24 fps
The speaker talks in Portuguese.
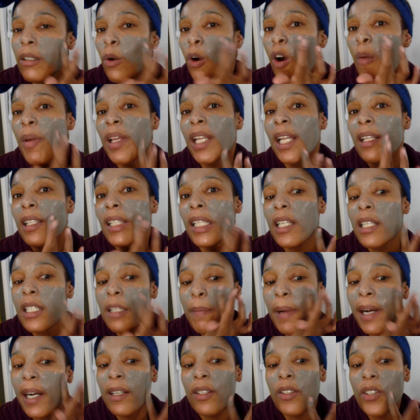como ela tem as
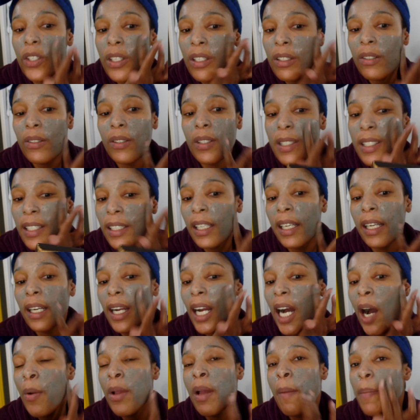partículas, é
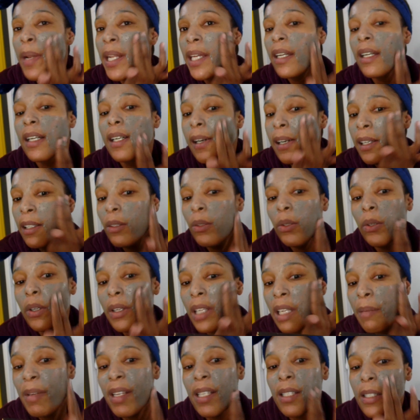legal ir aplicando
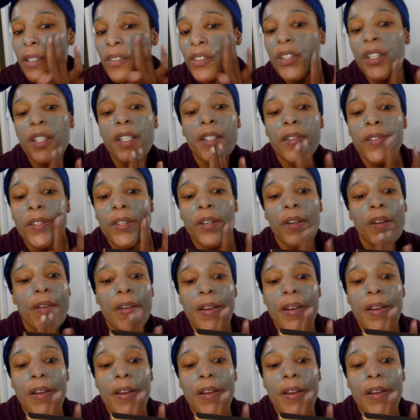e massageando.